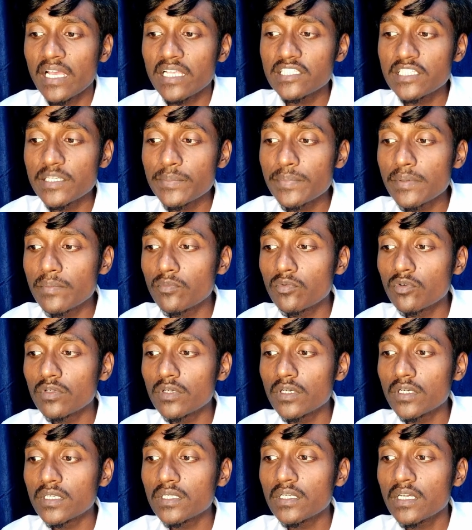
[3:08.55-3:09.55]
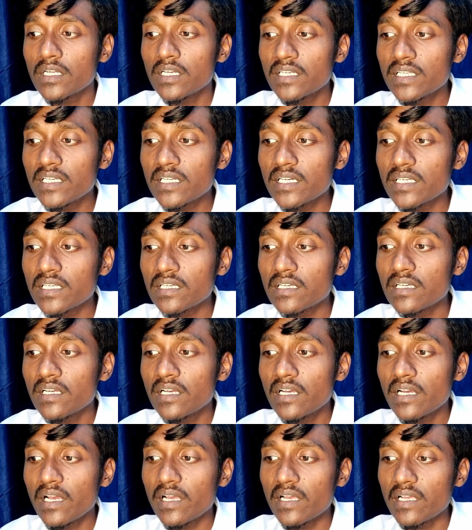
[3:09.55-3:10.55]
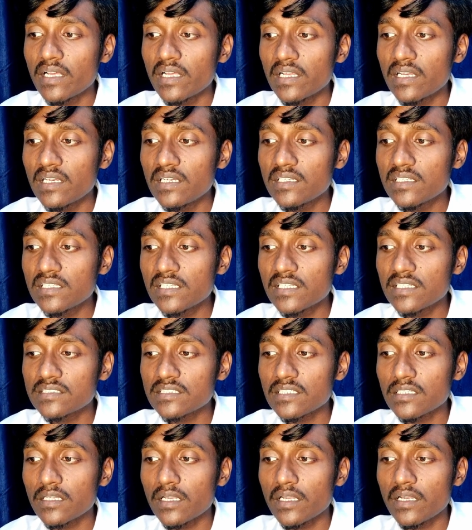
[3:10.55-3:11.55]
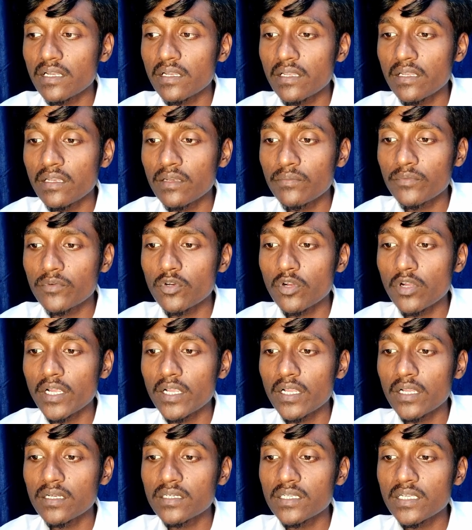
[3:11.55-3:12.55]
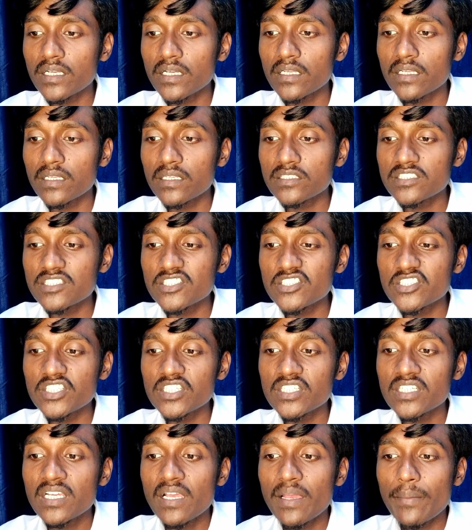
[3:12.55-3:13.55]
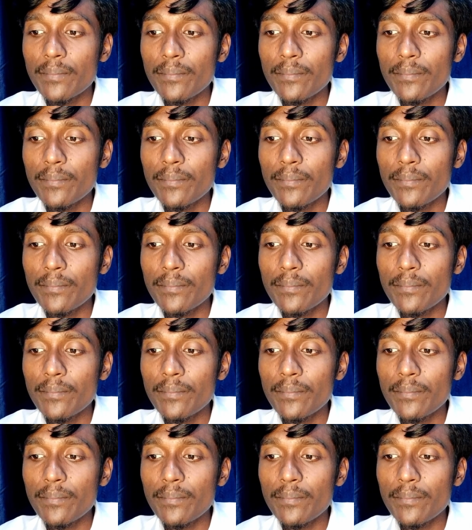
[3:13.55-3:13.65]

एल जे पी मुर्गन ठीक है ना एल टी एस इंट्रॉक ठीक है ना सी टी